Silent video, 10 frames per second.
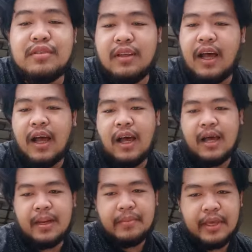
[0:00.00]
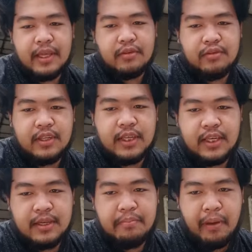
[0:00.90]
uh, meron
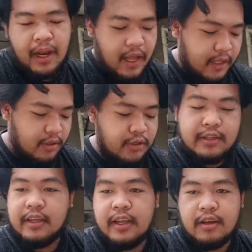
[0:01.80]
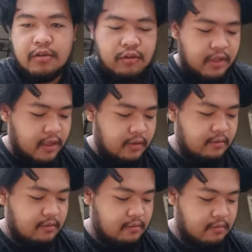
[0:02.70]
ding palaka doon kaya nagulat ako.